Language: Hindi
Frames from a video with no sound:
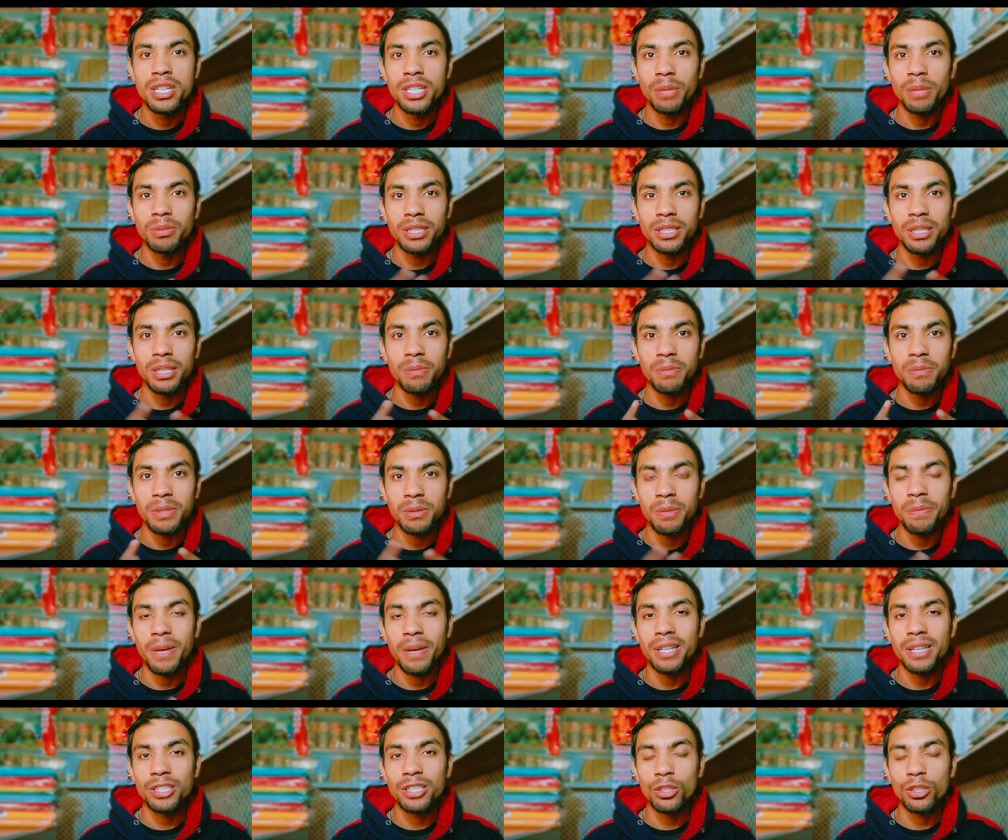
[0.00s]
जब से जब
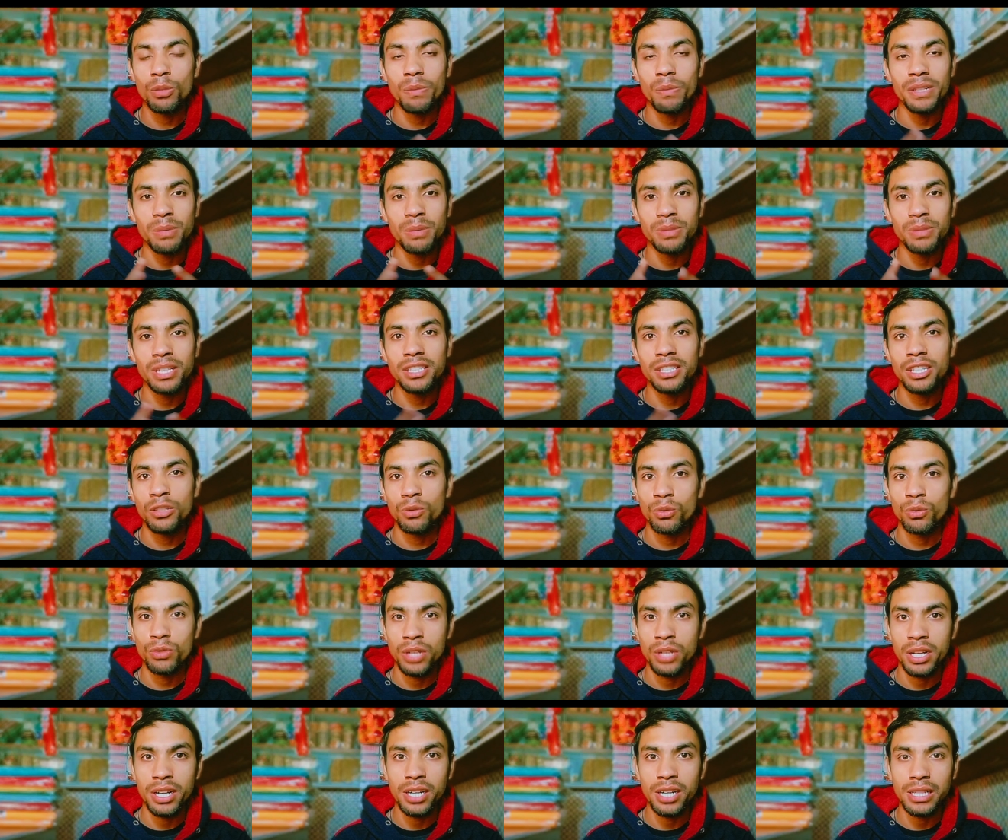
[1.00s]
इसमें बग्स थे तो मैं जब से इसे
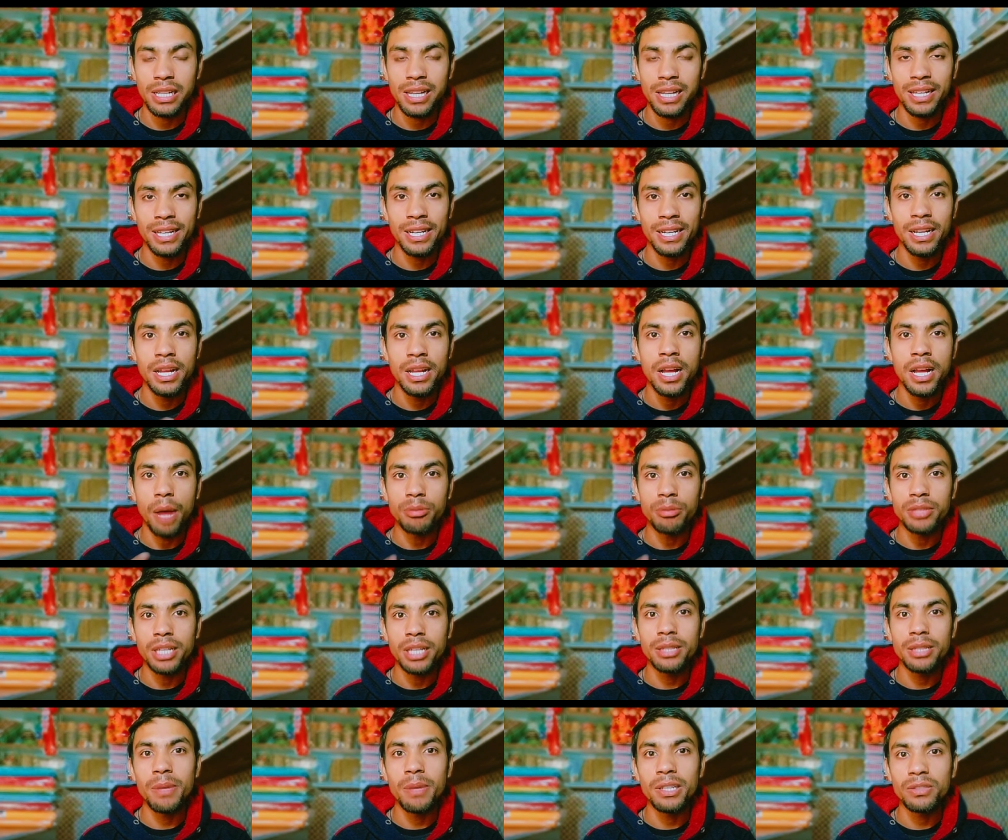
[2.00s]
यूज नहीं करता लेकिन
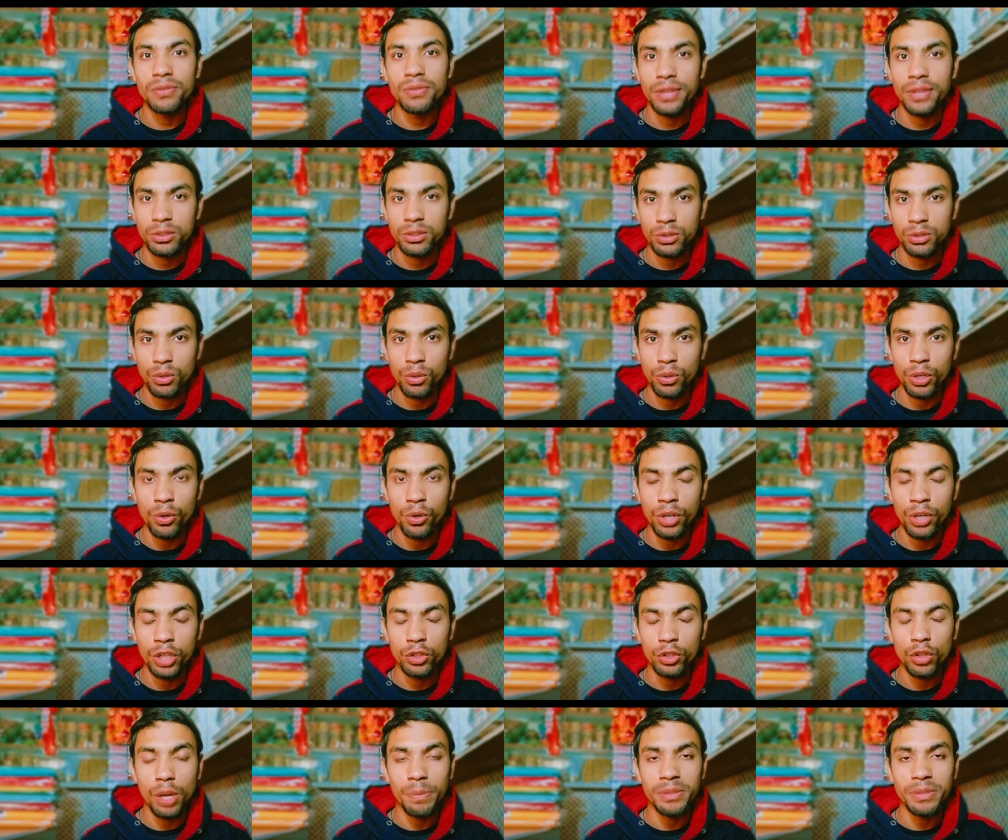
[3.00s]
अब शायद बग्स फिक्स हो गए
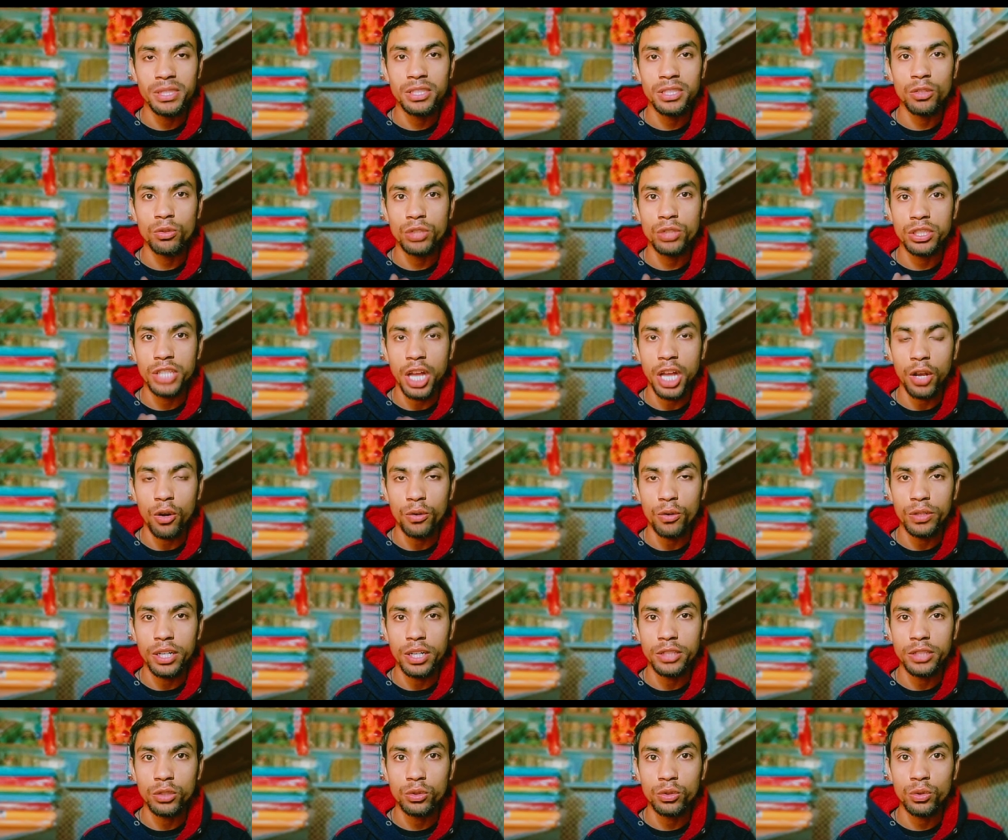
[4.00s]
होंगे तो आप इसे जरूर से
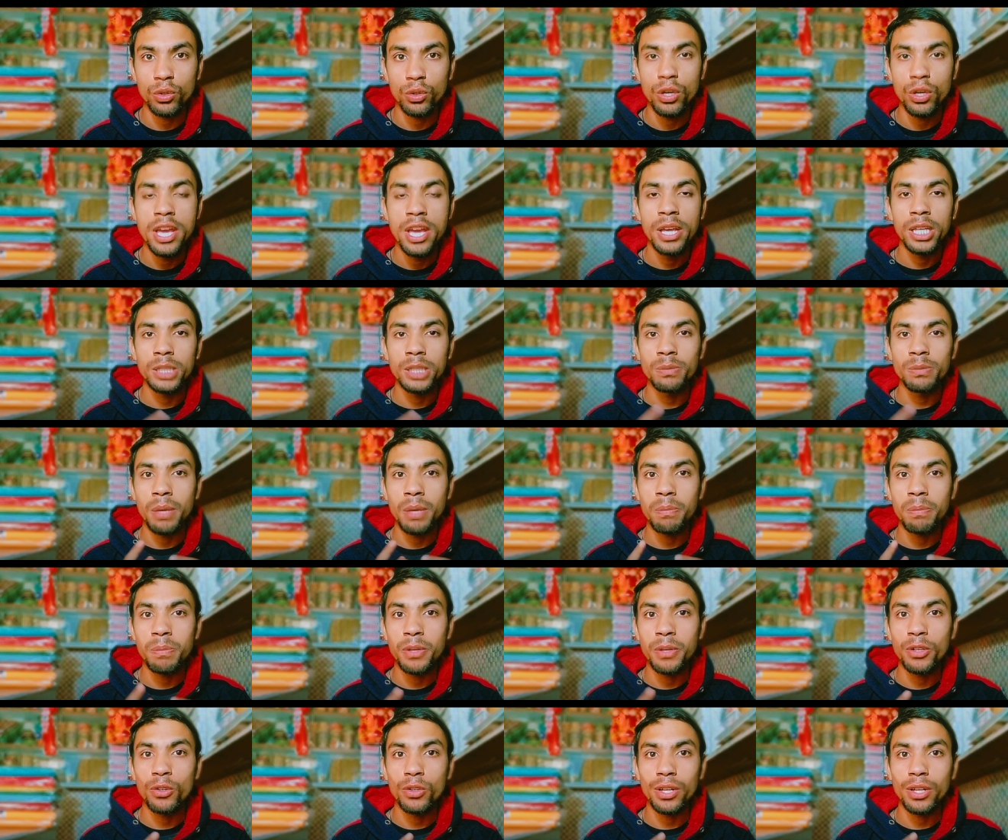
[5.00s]
चेकआउट कर सकते हो इसमें
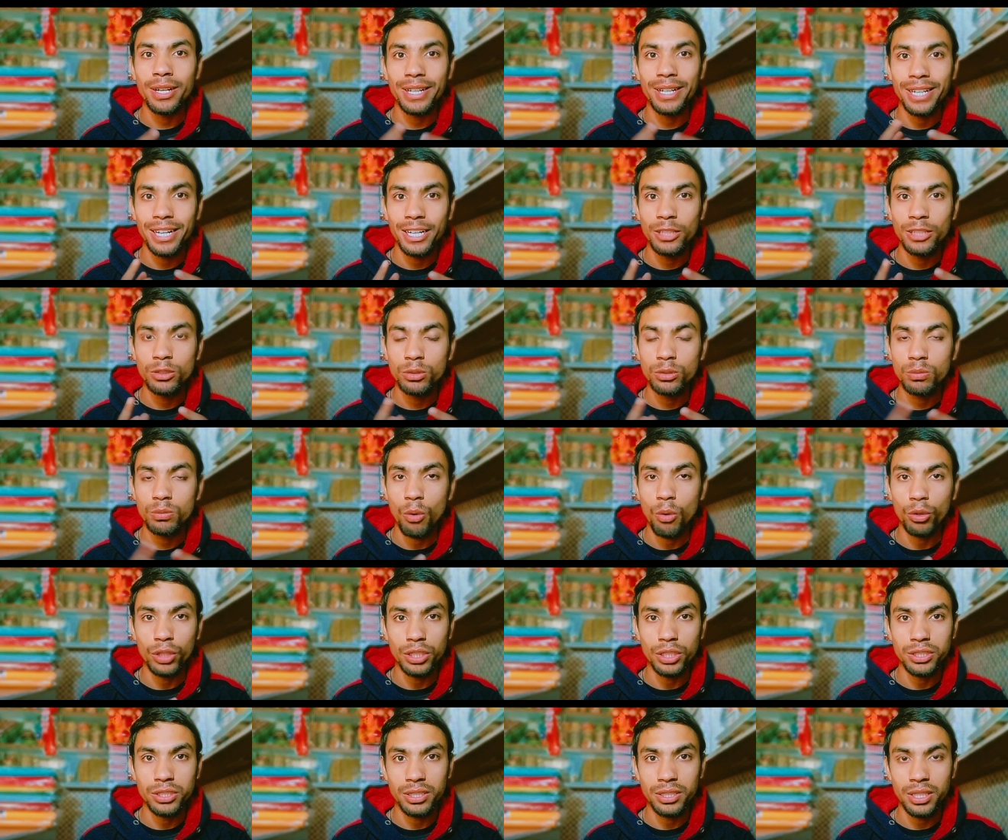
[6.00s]
आप वीडियो कलर ग्रेडिंग
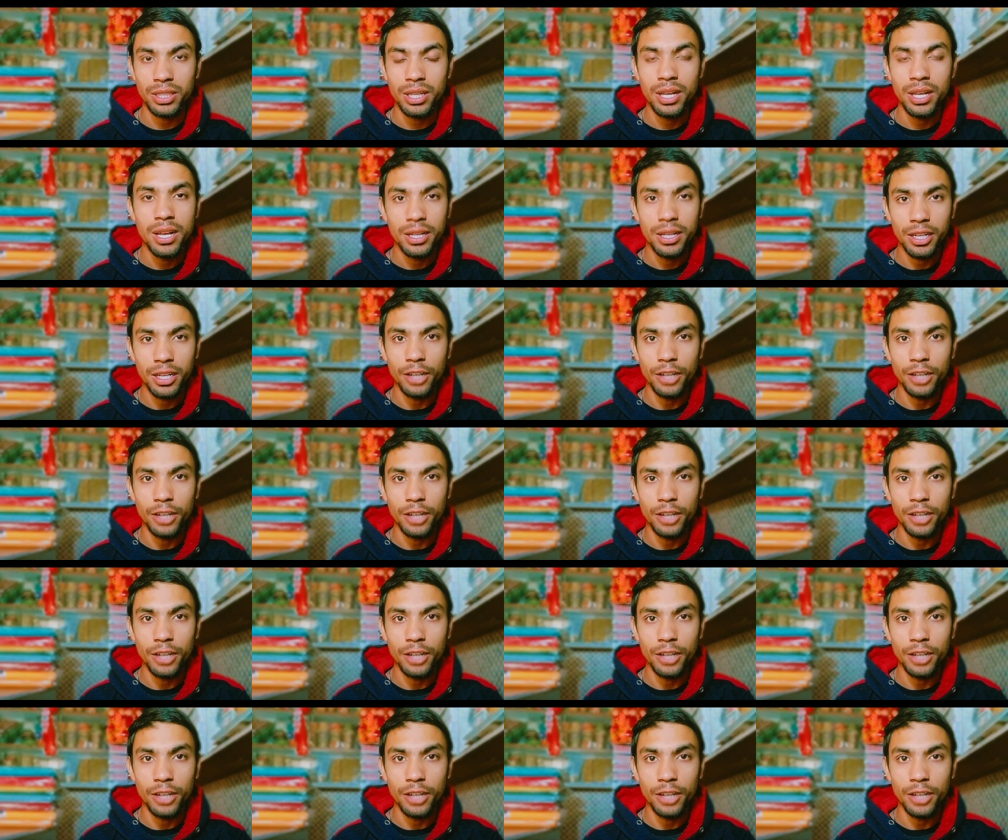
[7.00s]
बहुत अच्छे से